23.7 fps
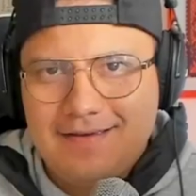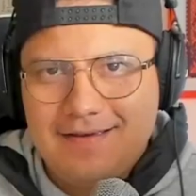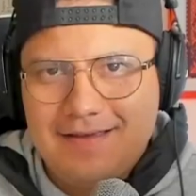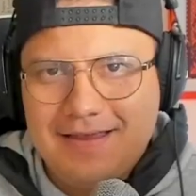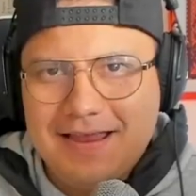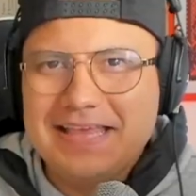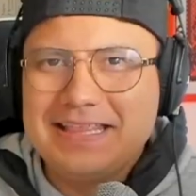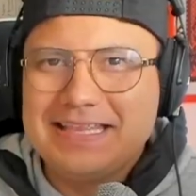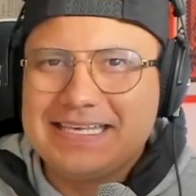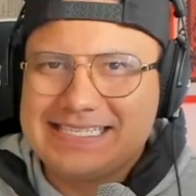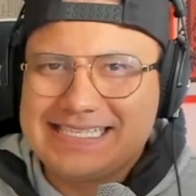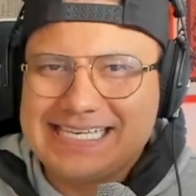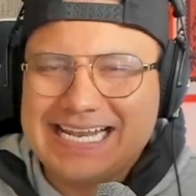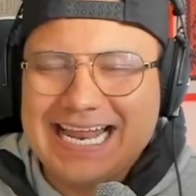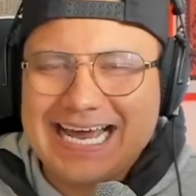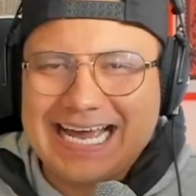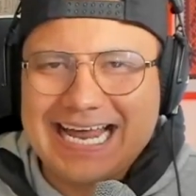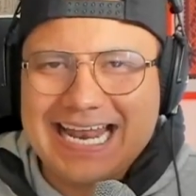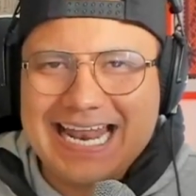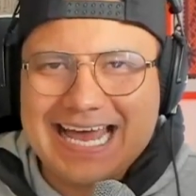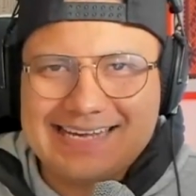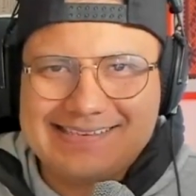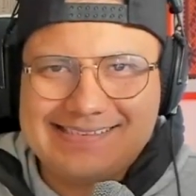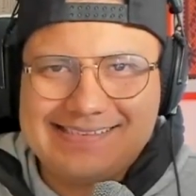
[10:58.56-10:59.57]
Y desde la
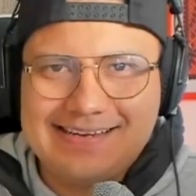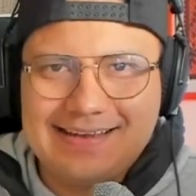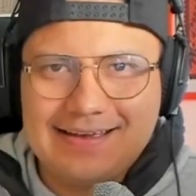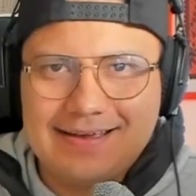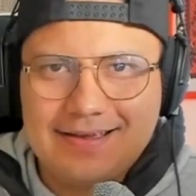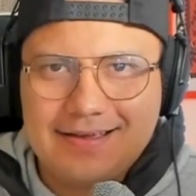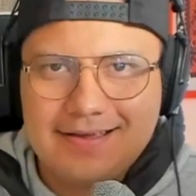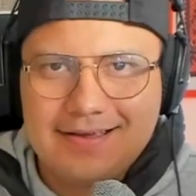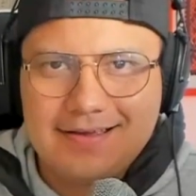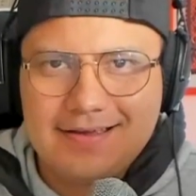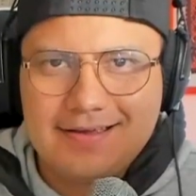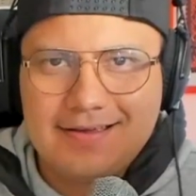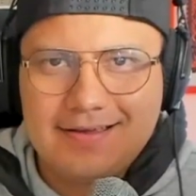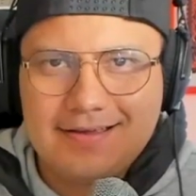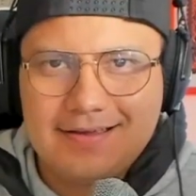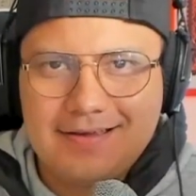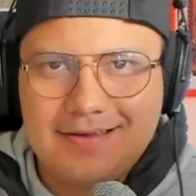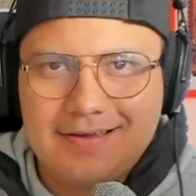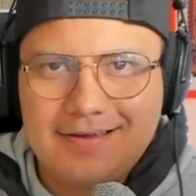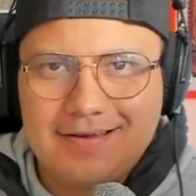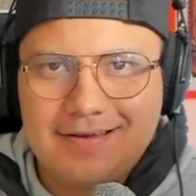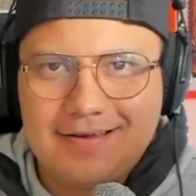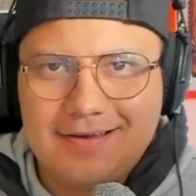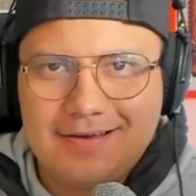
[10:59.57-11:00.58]
galaxia,
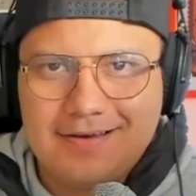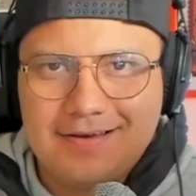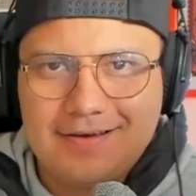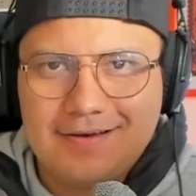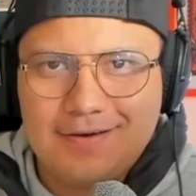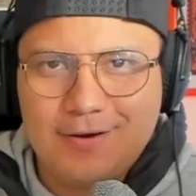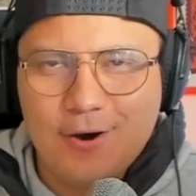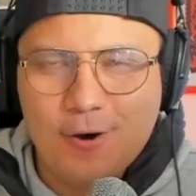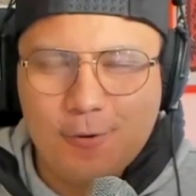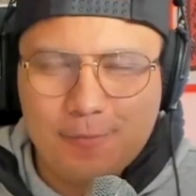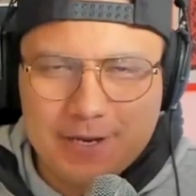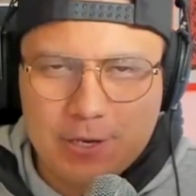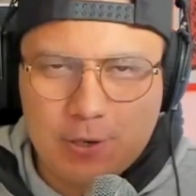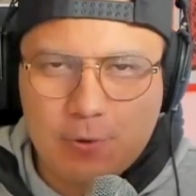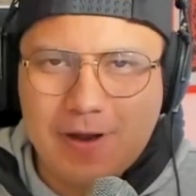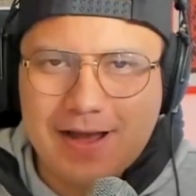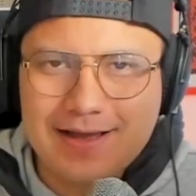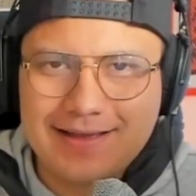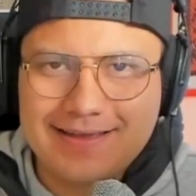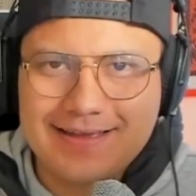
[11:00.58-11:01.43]
Obi-Wan